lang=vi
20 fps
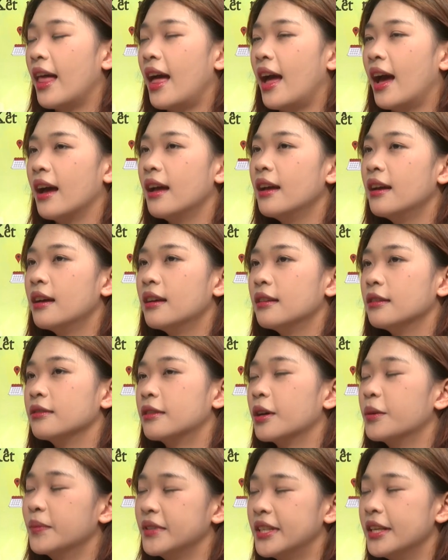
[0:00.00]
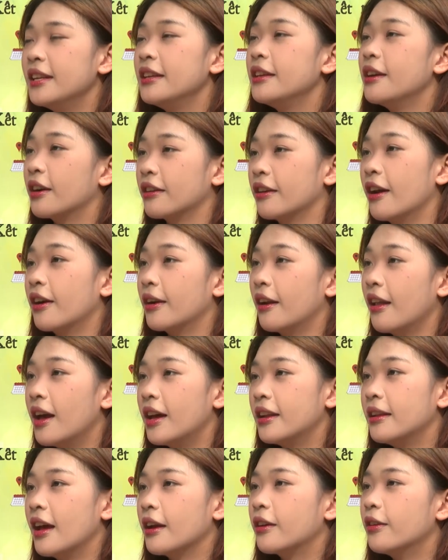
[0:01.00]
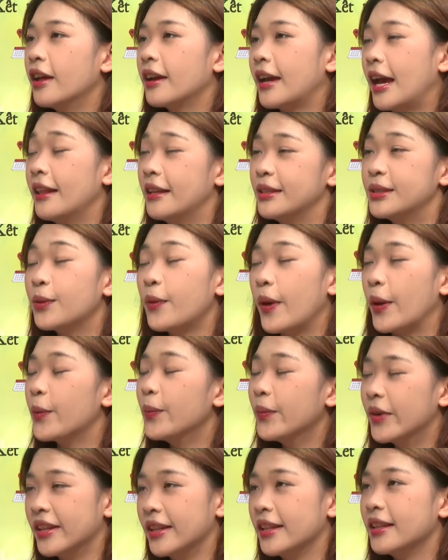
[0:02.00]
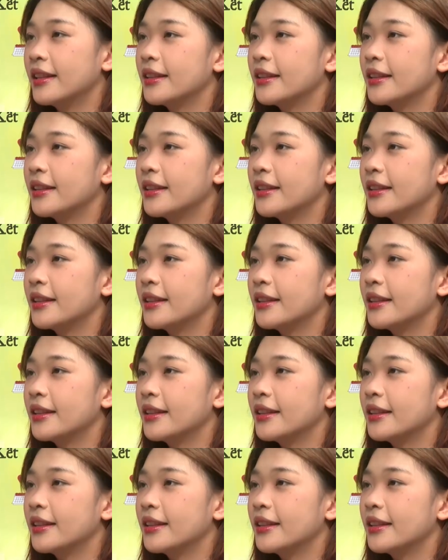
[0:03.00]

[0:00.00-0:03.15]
là từ từ mình sẽ đi dần dần lên để có thể cải thiện sức khỏe của mình